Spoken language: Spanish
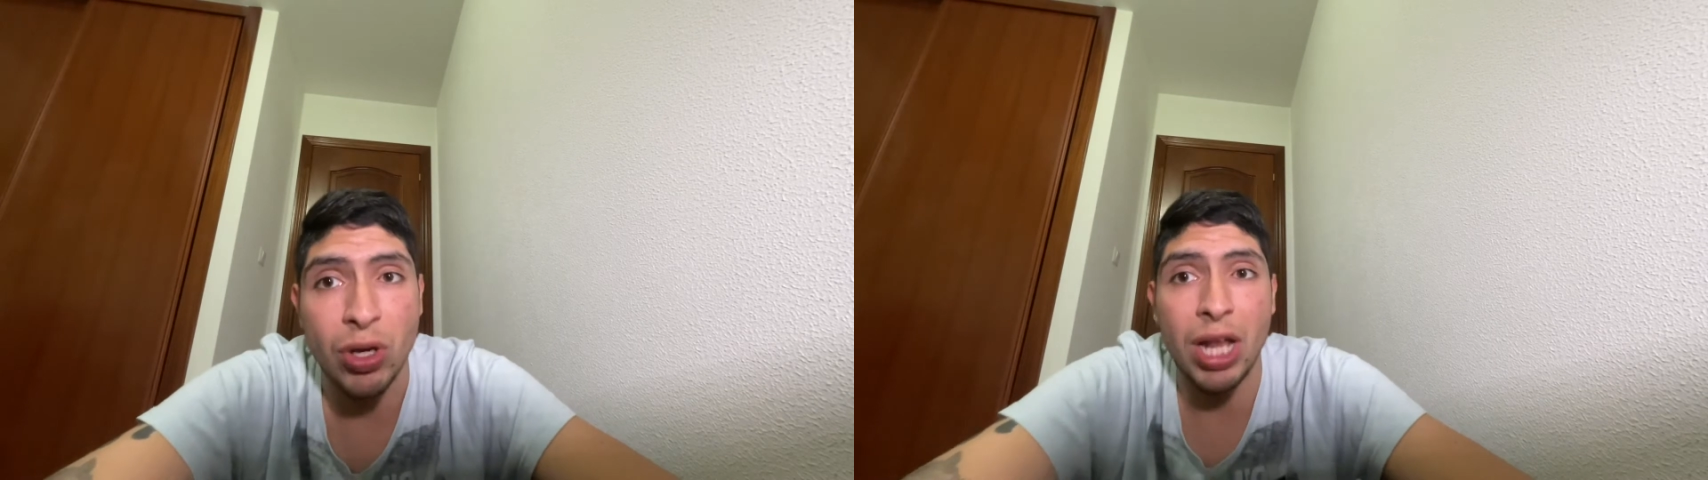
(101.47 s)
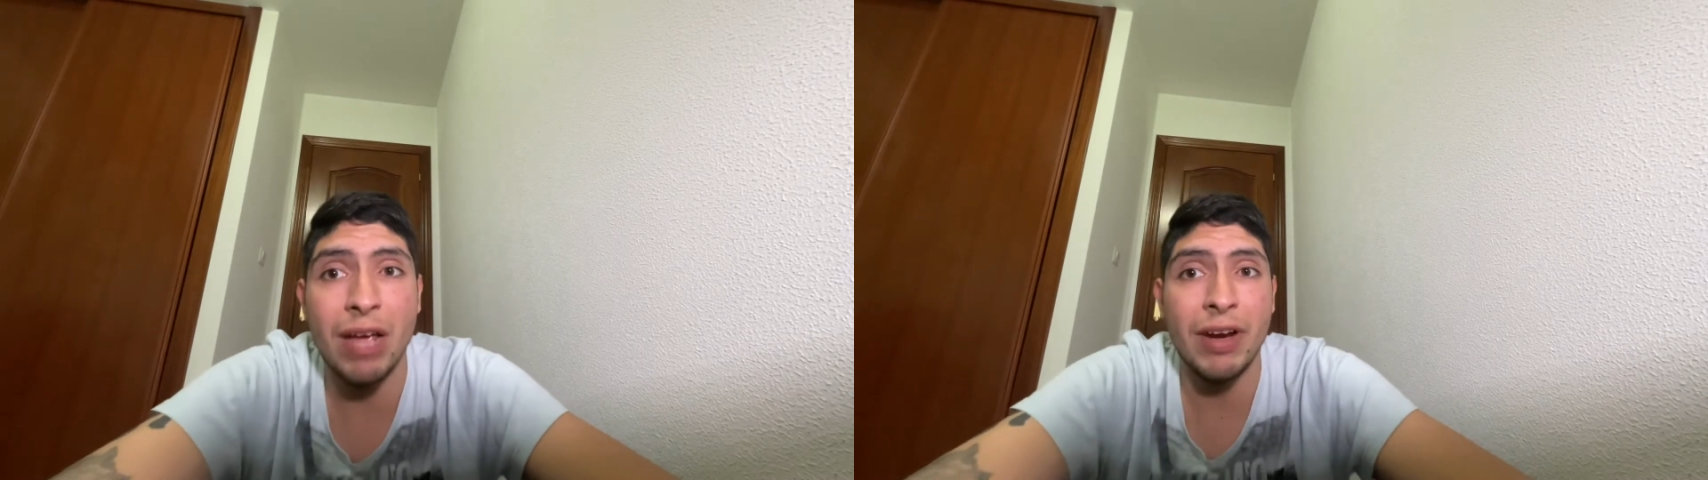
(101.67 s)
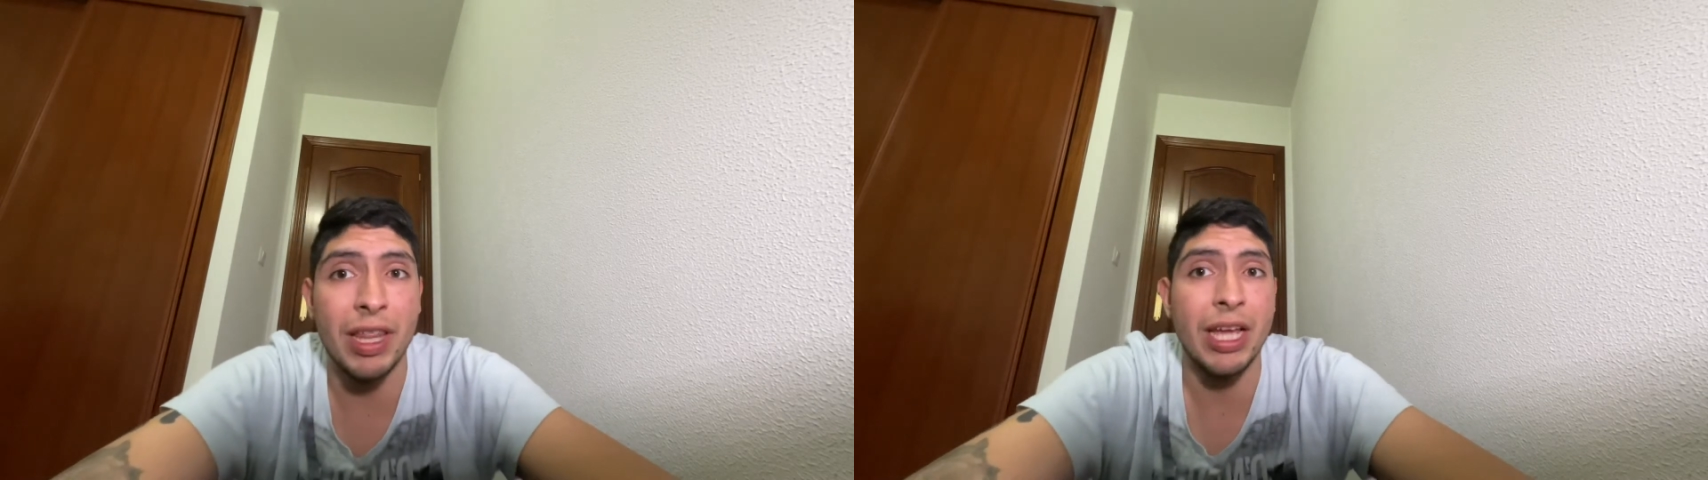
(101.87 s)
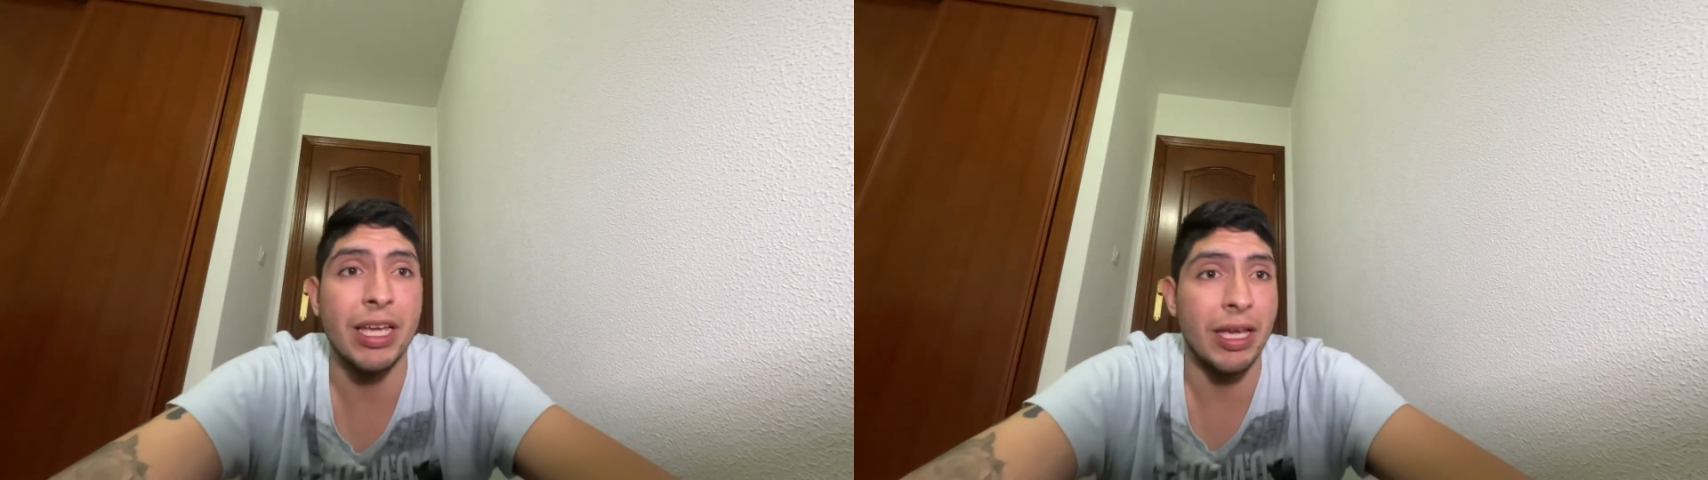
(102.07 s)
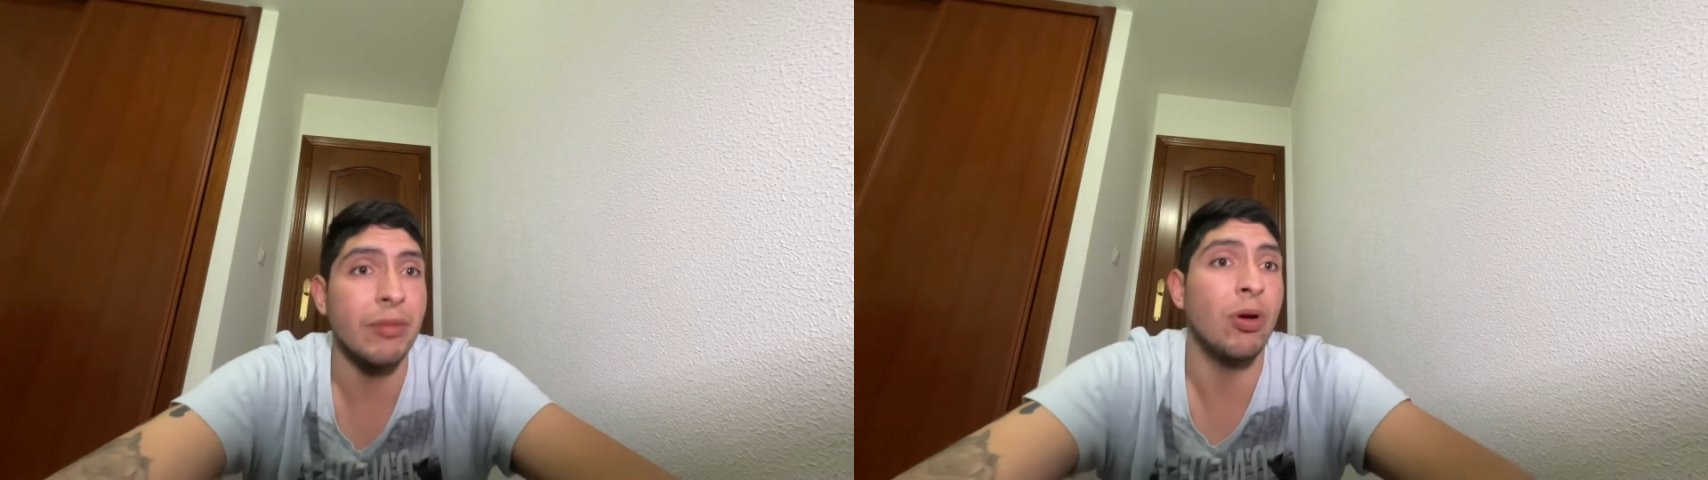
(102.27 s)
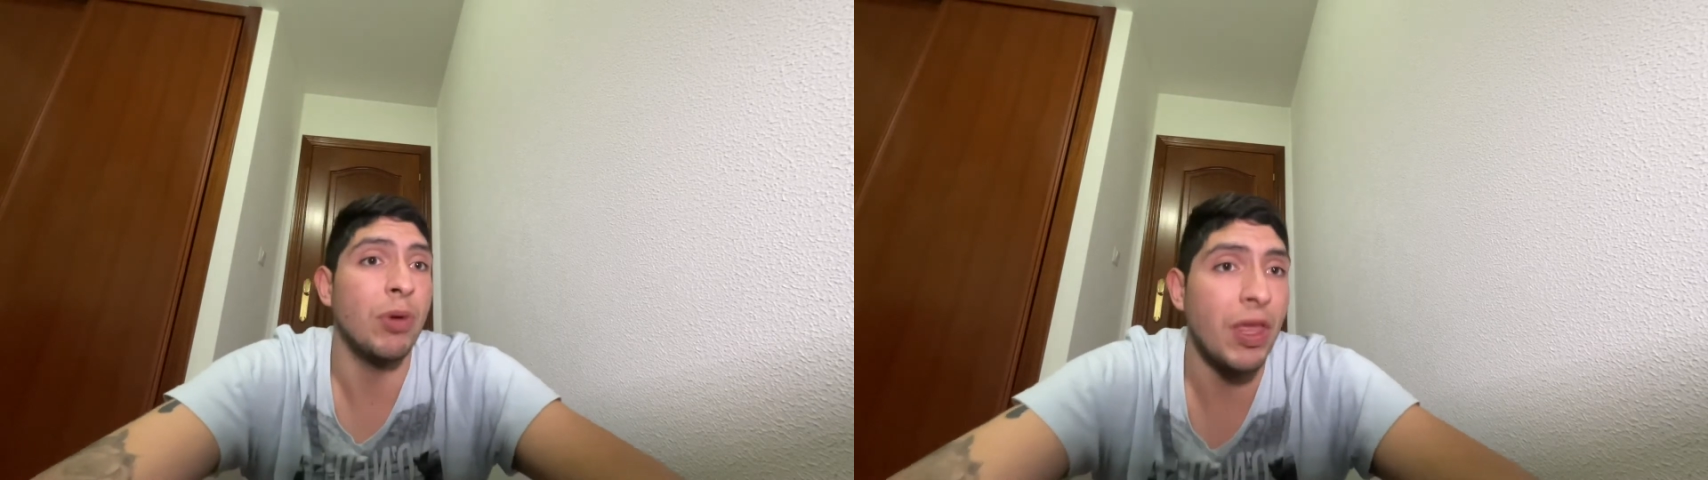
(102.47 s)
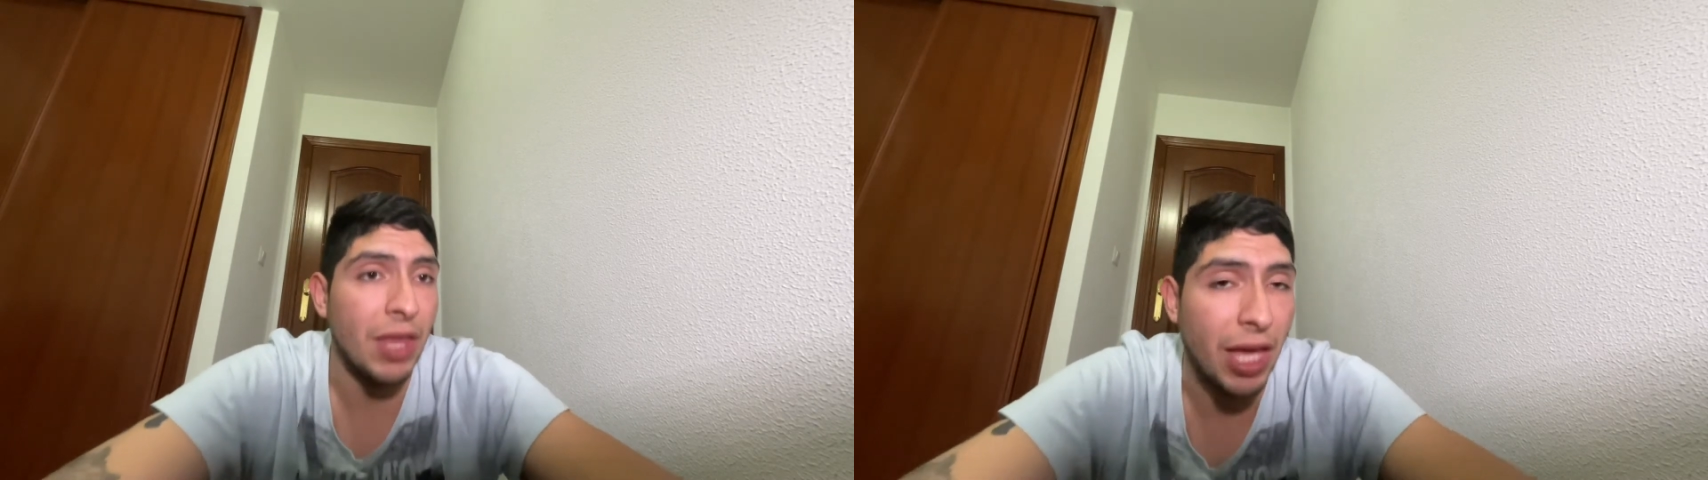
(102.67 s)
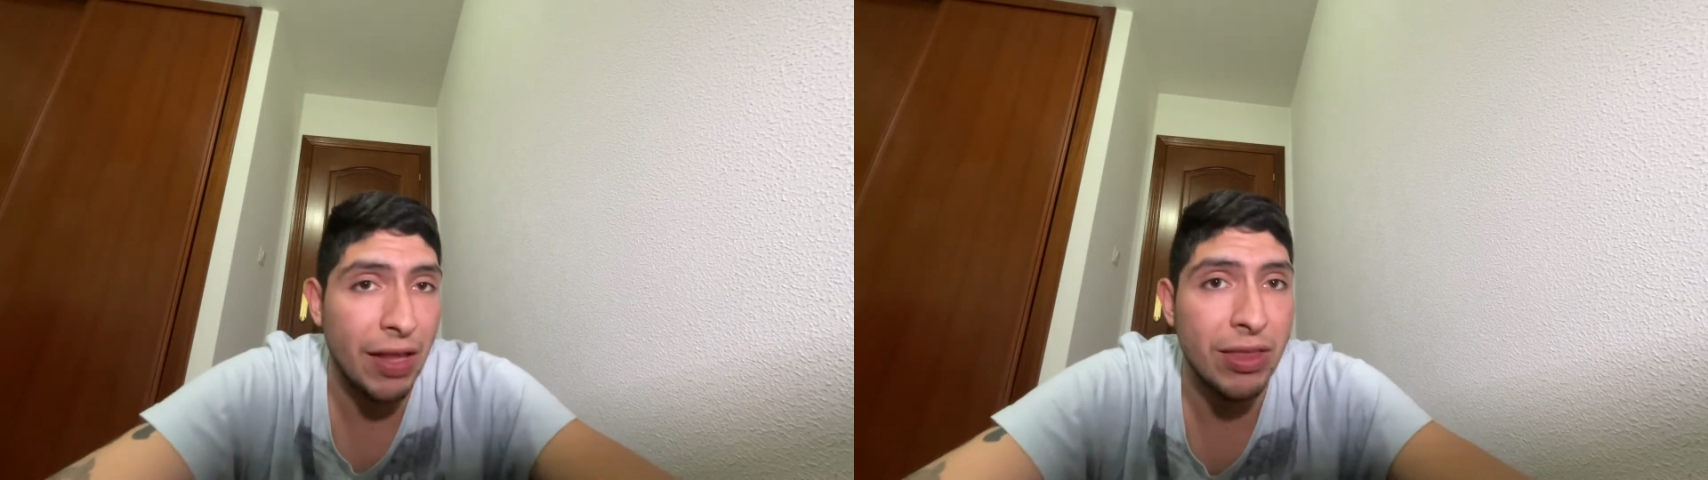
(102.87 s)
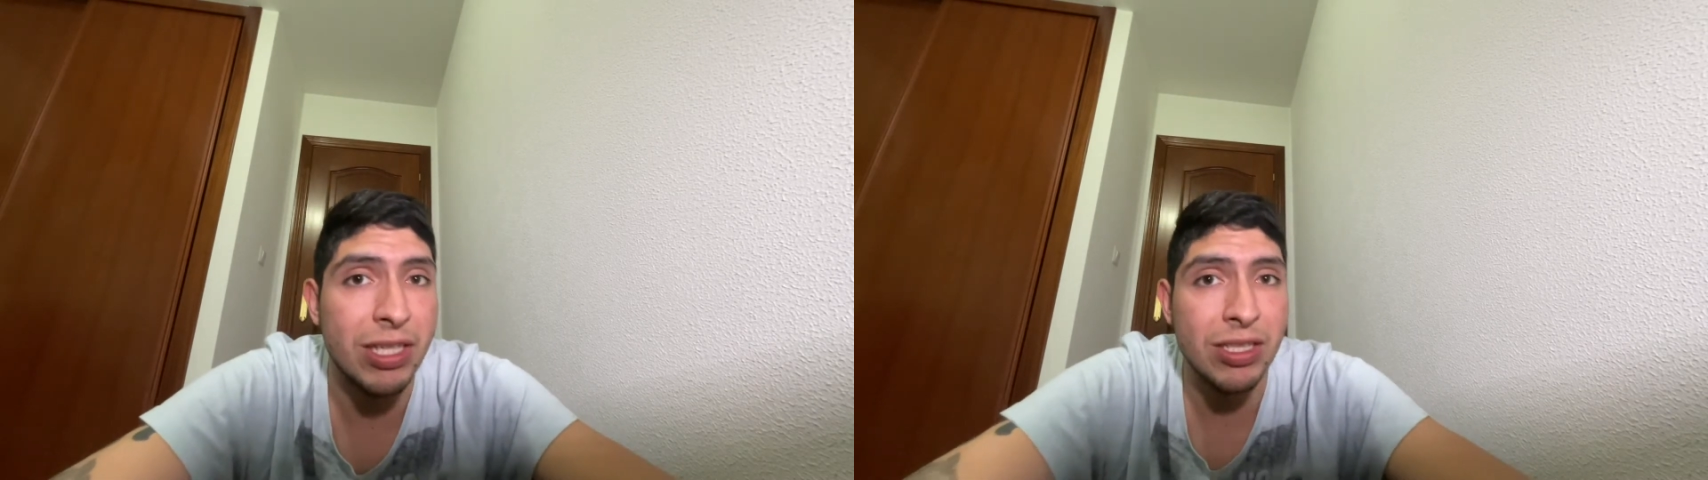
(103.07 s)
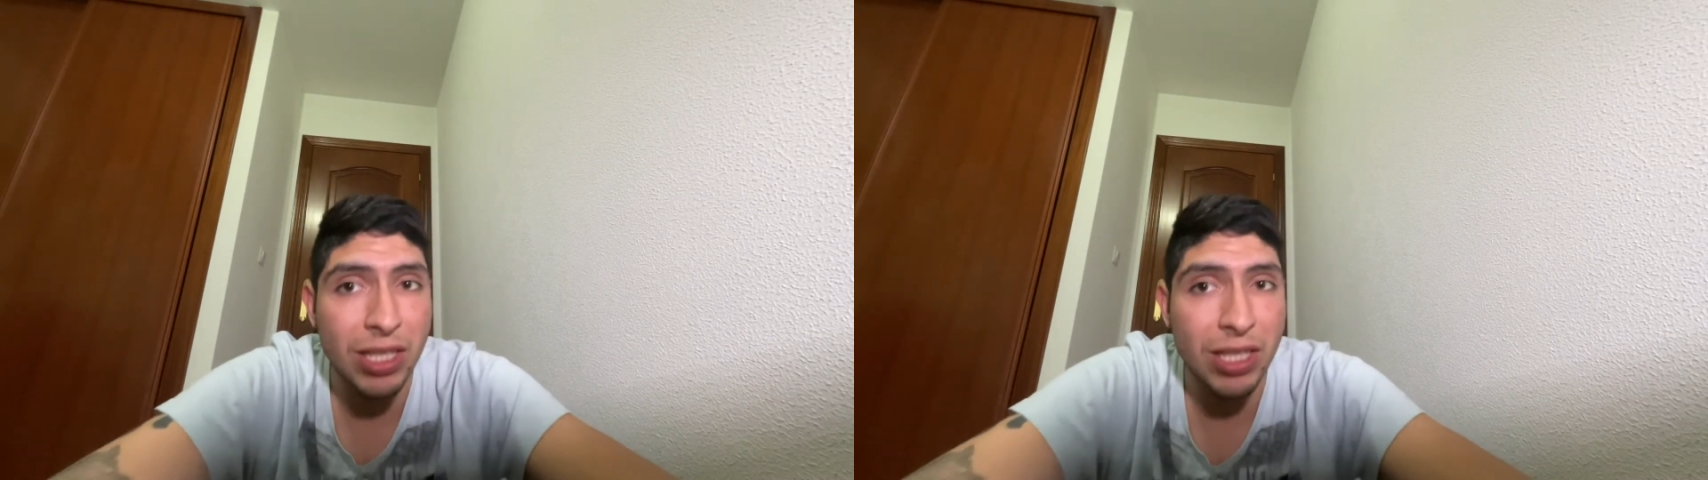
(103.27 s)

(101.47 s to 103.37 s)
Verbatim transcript: que la verdad que, como ya dije antes,